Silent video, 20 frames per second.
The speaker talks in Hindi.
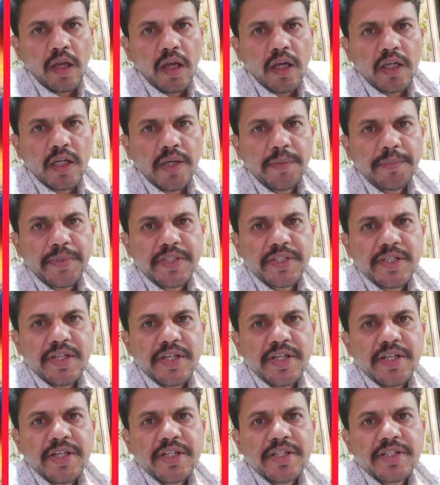अगर पिछली
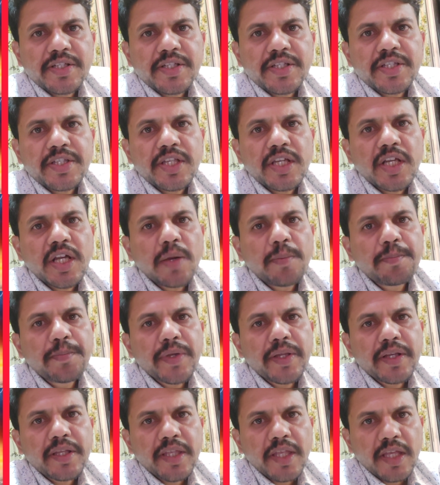तरह से इसे
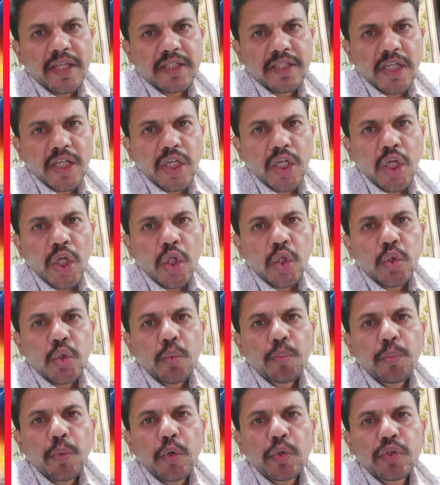कंपेयर किया जाए तो
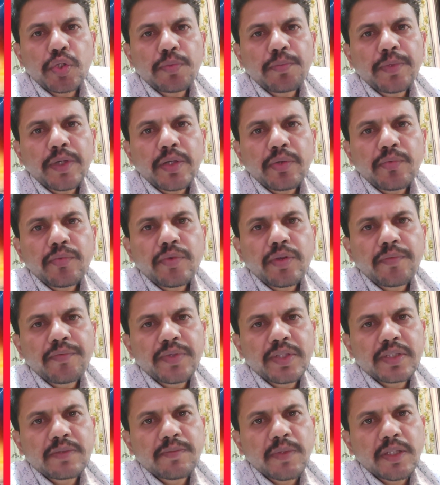बहुत ही बड़े
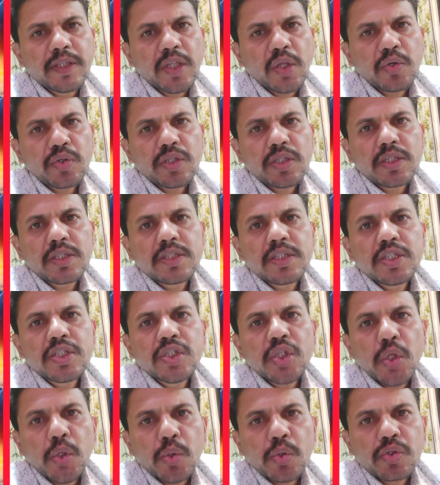वीएफएक्स बदलाव की इसे
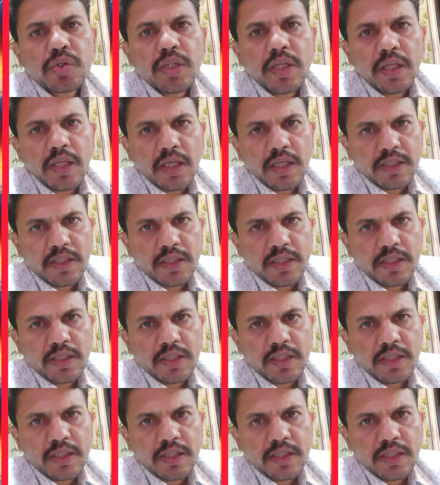ज़रूरत है